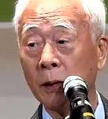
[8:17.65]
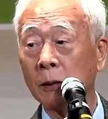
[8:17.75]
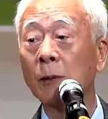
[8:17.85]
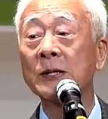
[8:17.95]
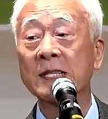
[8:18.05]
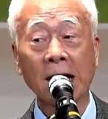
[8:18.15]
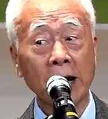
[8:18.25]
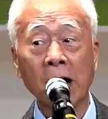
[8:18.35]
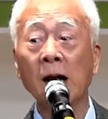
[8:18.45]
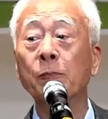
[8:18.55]
그러면
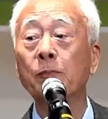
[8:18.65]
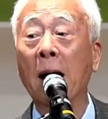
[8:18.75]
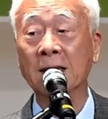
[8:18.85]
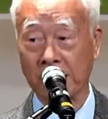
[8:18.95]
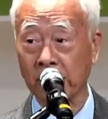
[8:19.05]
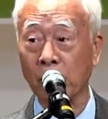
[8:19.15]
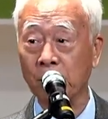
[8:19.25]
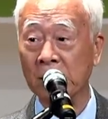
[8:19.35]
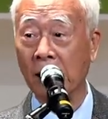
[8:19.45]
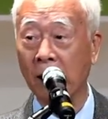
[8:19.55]
사랑학 박사가
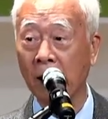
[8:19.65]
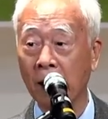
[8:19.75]
됩니다.